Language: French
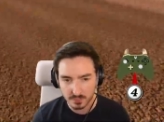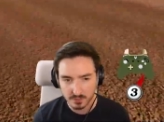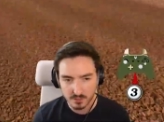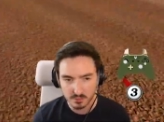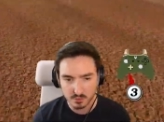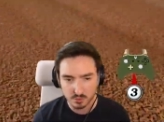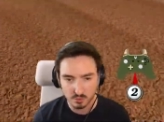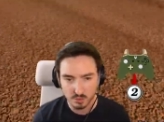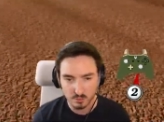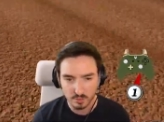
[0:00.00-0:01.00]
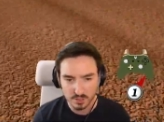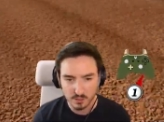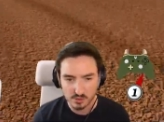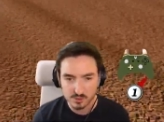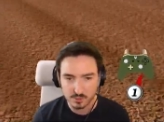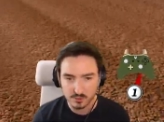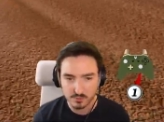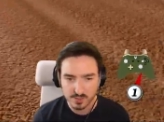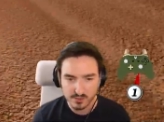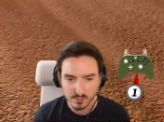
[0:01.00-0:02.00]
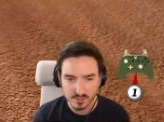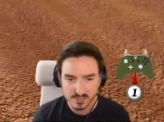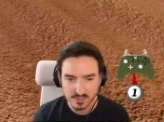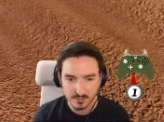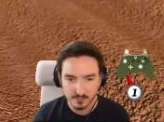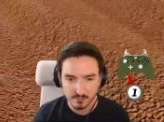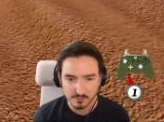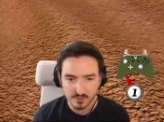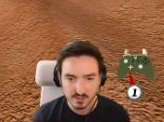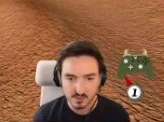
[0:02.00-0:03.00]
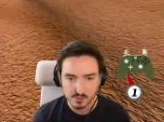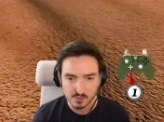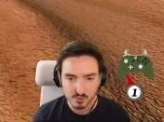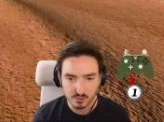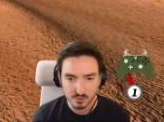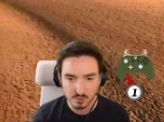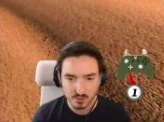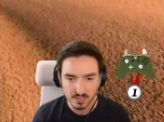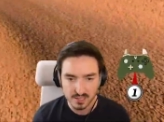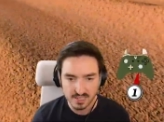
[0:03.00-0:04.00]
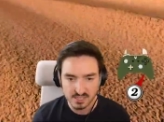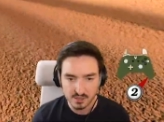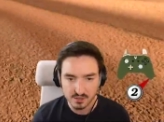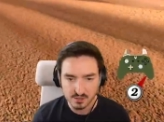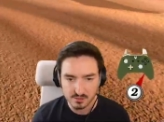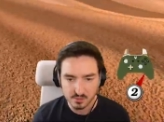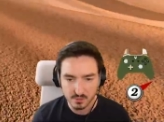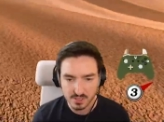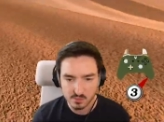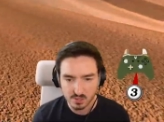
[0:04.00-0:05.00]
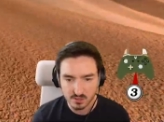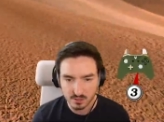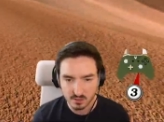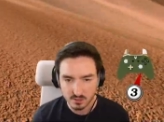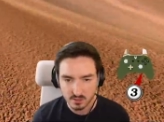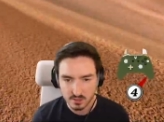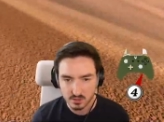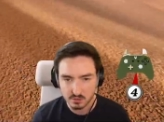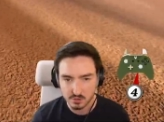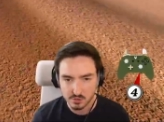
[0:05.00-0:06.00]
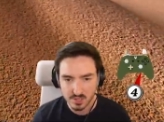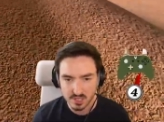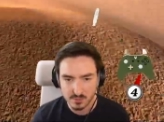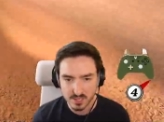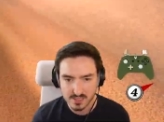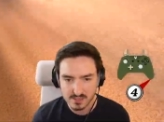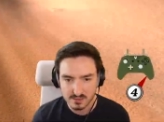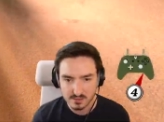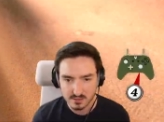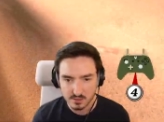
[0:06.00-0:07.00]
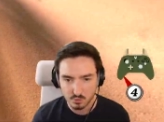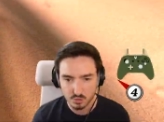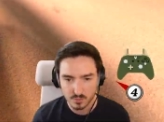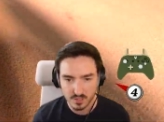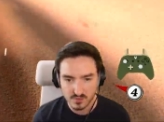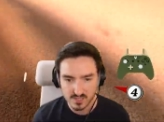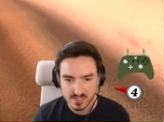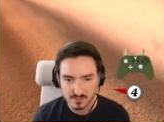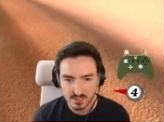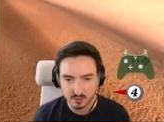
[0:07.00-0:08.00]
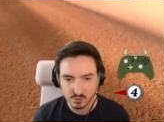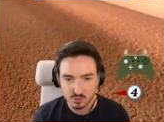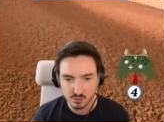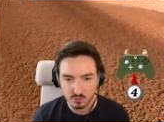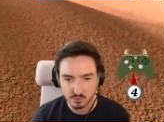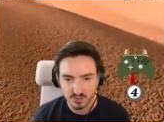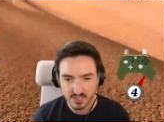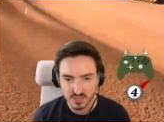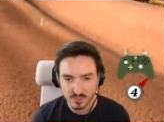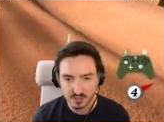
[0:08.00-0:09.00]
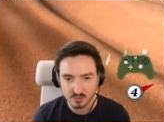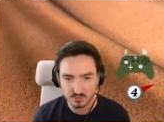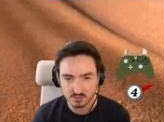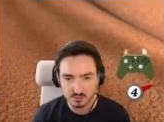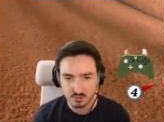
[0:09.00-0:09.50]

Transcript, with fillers: Et oui, je roule un peu en kawa en ce moment, ça fait plaisir. Que ce soit sur euh, Legends ou M Simulator. Le transfert, il passe. Oui, il passe facile, mais attention au freinage par contre